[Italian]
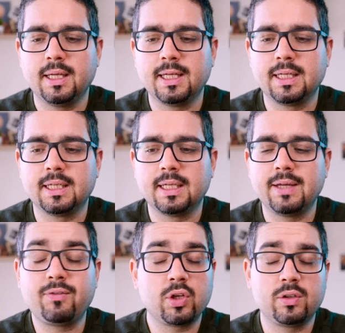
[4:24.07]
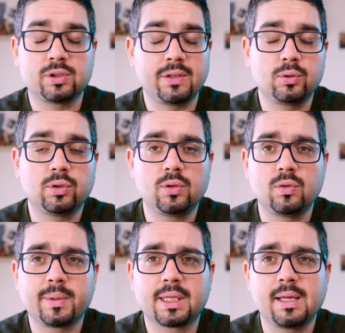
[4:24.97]
eh, e voglio illustrarvi tutti e
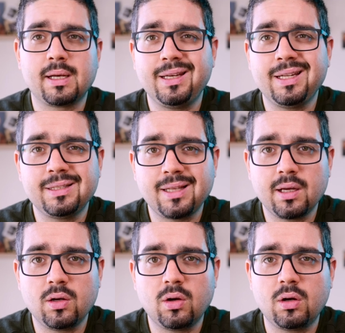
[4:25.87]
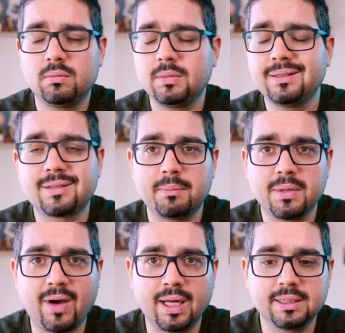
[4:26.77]
due perché li ritengo
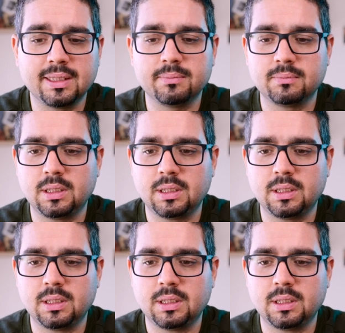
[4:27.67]
entrambi validi.